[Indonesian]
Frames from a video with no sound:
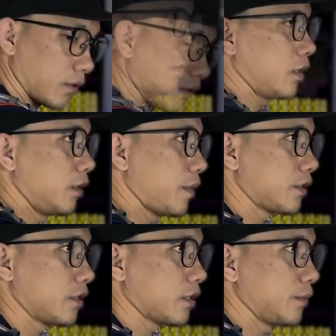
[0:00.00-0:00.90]
jadi back
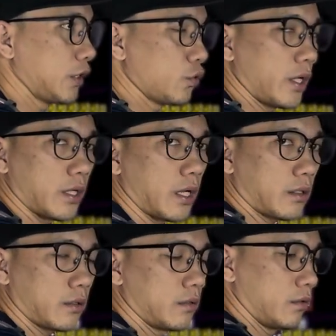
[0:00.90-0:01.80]
systemnya itu enak
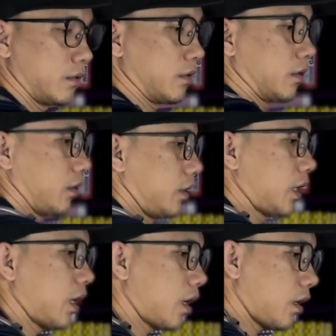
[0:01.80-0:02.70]

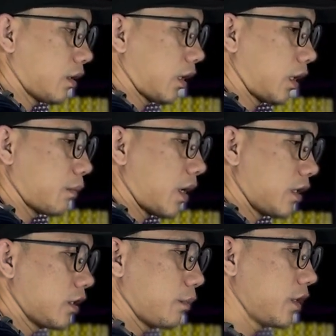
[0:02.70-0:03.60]
dia karena
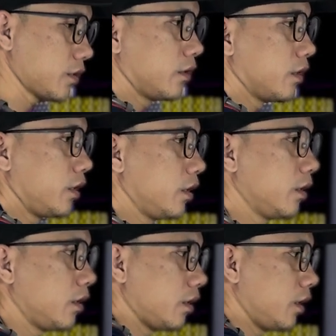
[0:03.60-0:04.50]
bahannya mesh jadi
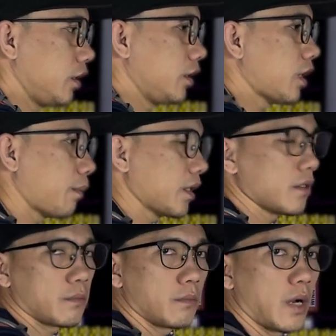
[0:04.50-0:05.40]
ini
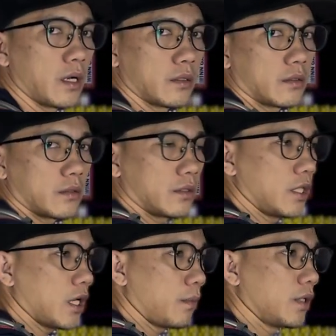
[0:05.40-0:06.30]
nyaman banget
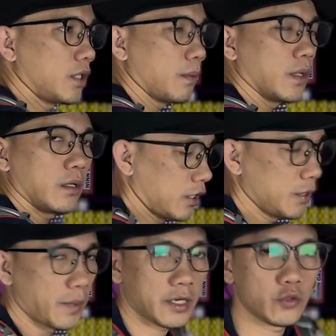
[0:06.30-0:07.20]
dia breathable dan
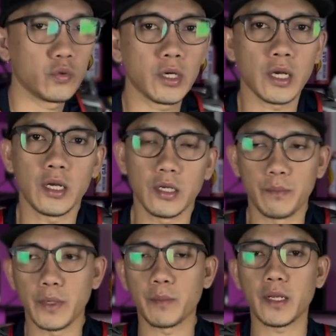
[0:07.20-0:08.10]
dipakai juga nggak
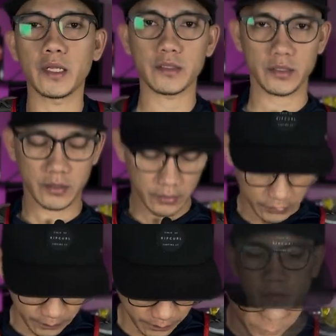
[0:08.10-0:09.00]
gampang panas
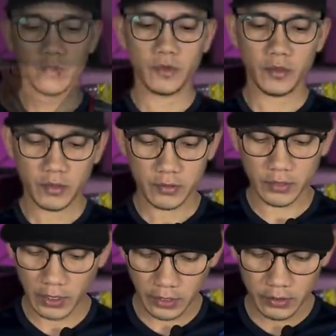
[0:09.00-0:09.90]

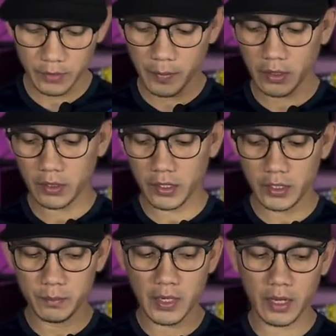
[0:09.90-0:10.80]
selain dipakai
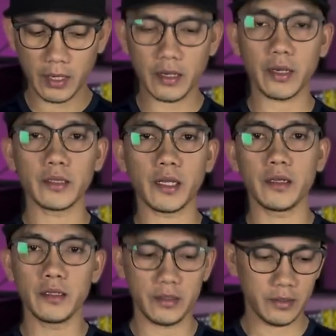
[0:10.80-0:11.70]
di belakang kayak
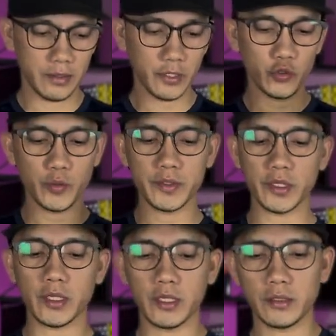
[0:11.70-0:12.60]
tadi ini juga bisa
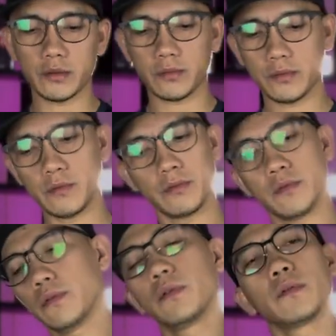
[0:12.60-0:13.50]
kalian
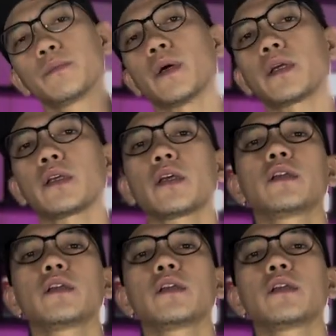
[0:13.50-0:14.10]
pakai kayak